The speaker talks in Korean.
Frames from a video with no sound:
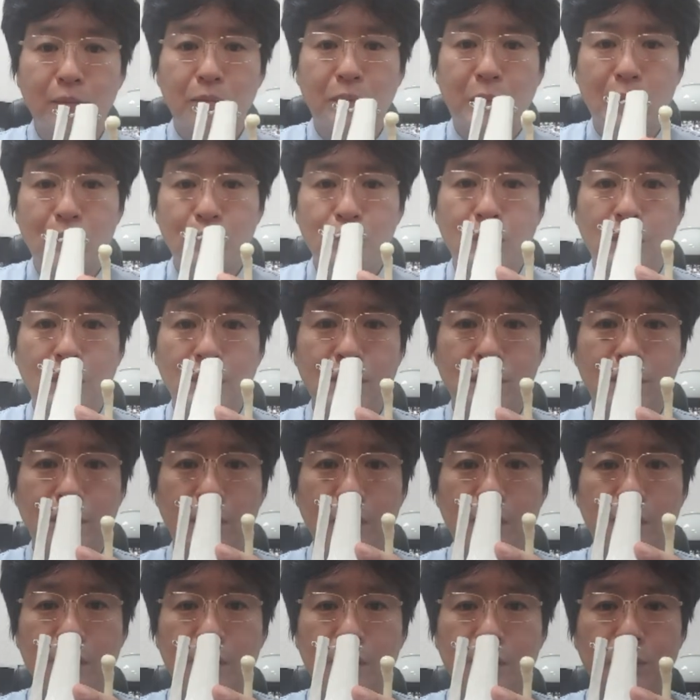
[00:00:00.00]
발목
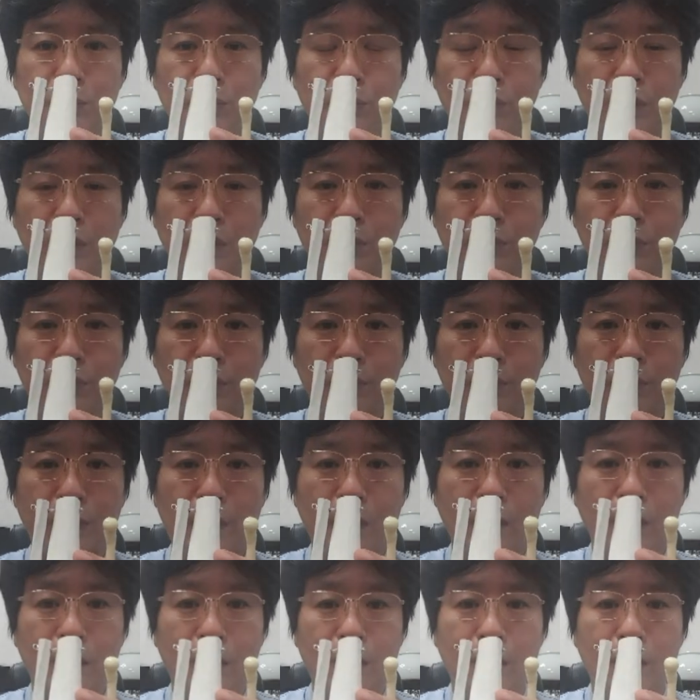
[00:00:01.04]
엑스레이 찍으면 이렇게
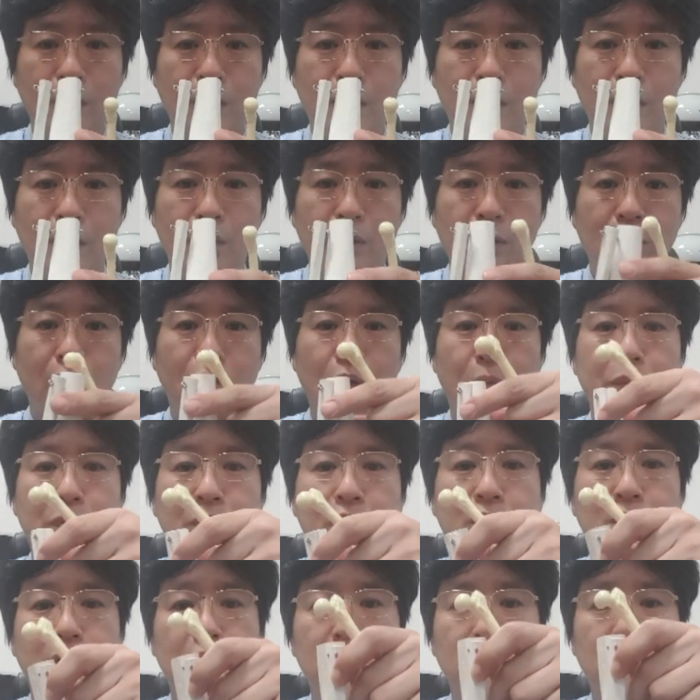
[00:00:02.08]
보입니다.
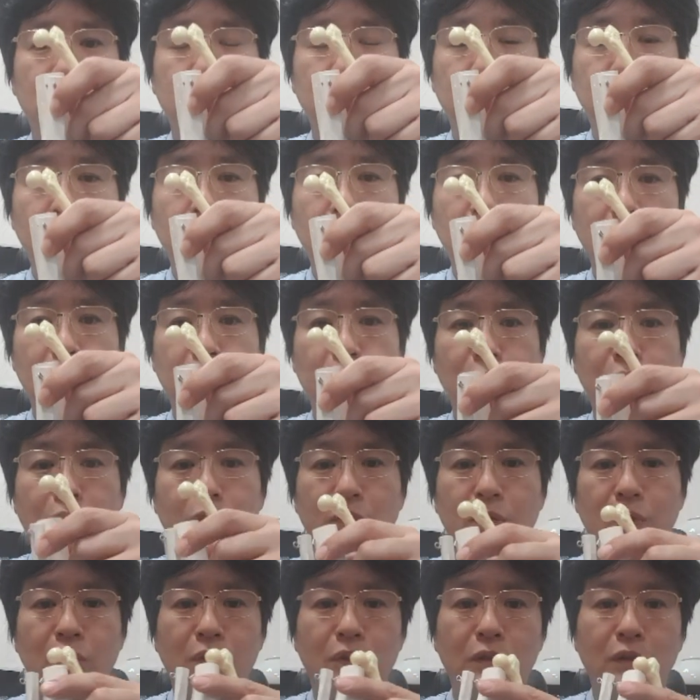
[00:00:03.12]
옆에서 찍으면 이렇게
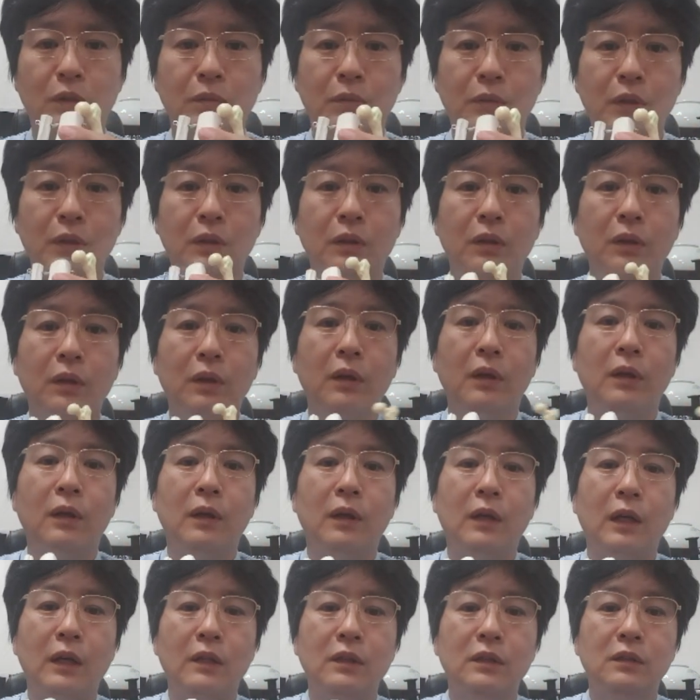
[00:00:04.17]
보이고요. 그러면
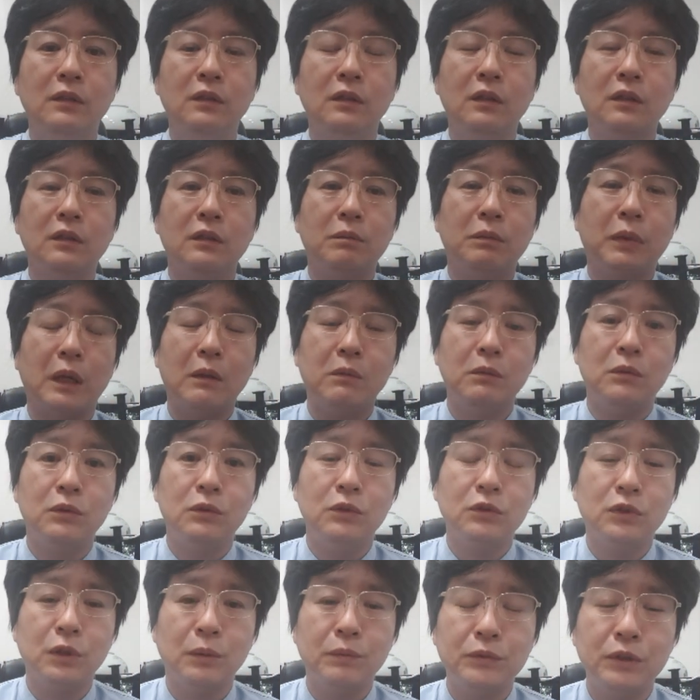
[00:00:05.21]
엑스레이에서
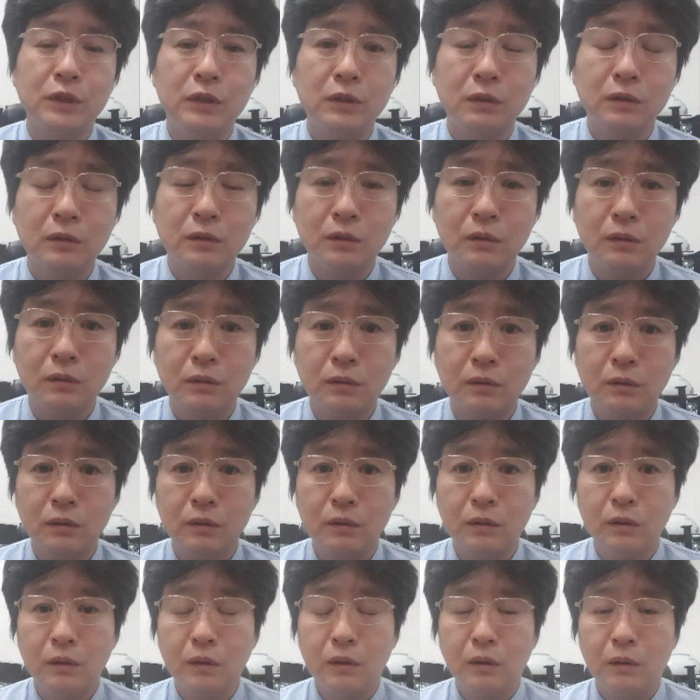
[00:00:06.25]
발목을 접질러서
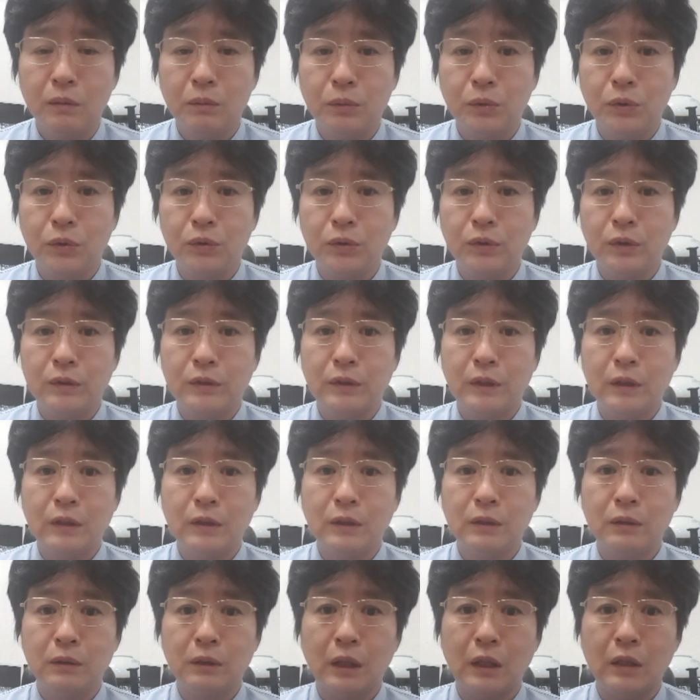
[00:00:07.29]
병원 가서
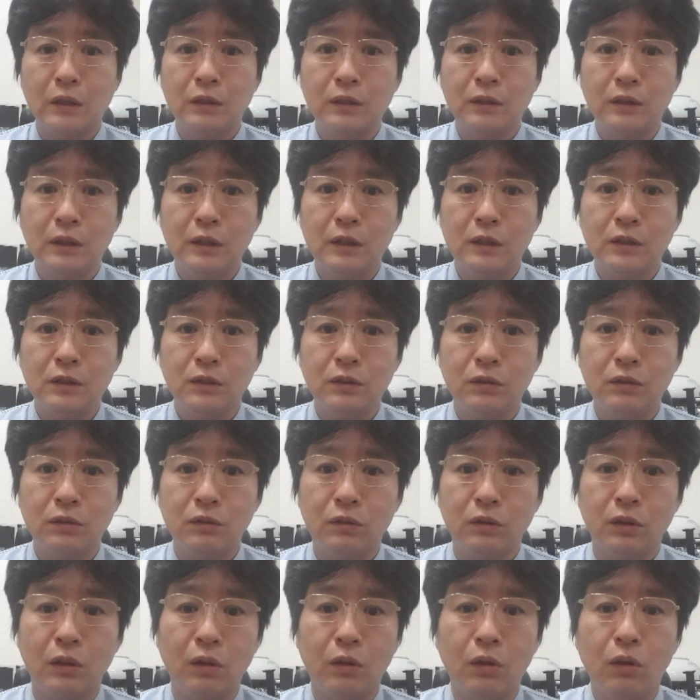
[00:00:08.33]
엑스레이를
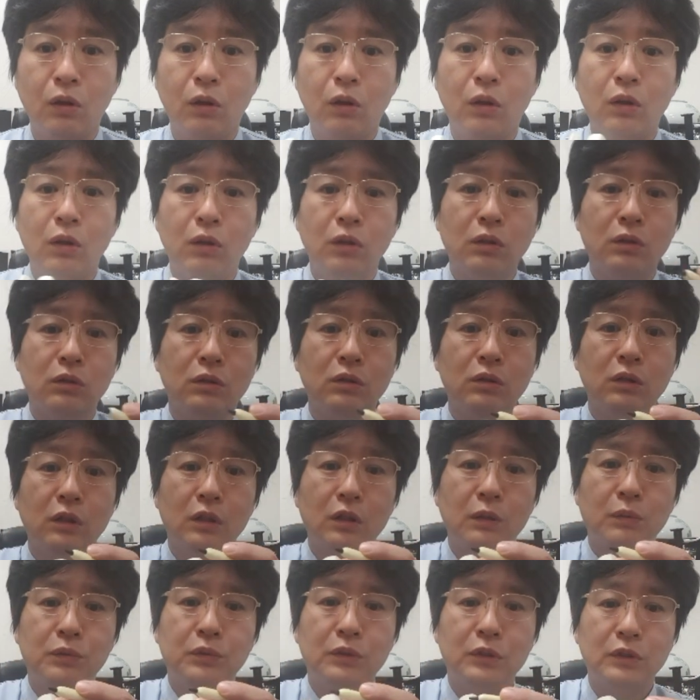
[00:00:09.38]
찍었는데,
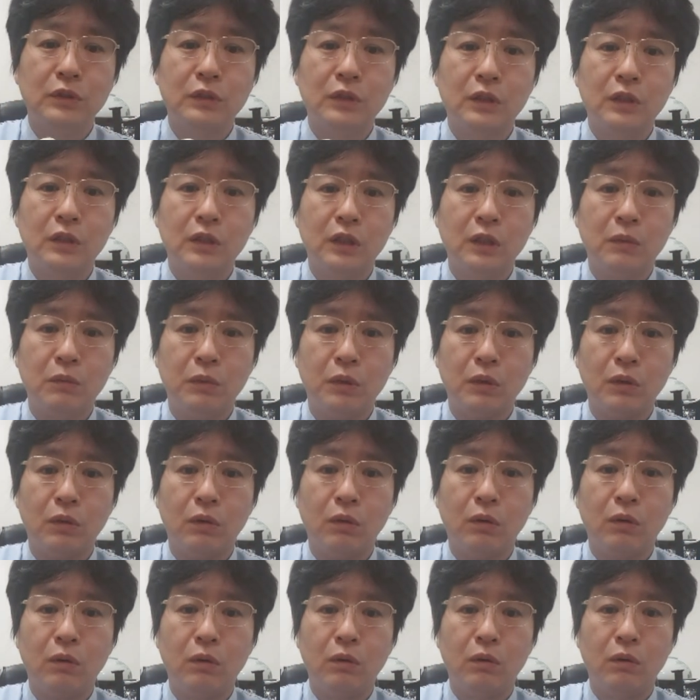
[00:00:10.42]
느닷없이 의사 선생님이
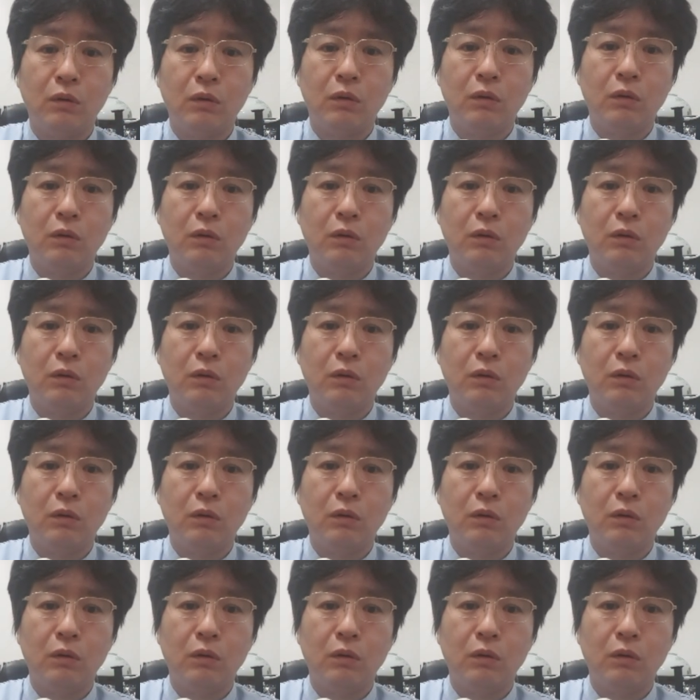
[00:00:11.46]
어?